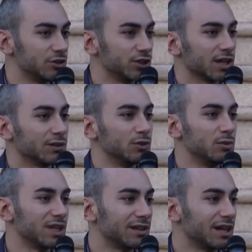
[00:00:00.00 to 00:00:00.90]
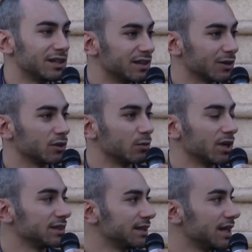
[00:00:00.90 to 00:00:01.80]
cercando di mettere all'interno di
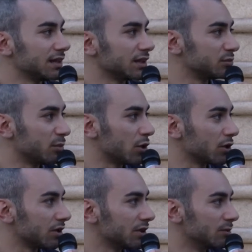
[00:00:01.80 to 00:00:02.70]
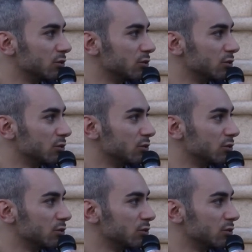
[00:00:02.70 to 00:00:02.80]
quella serata sport,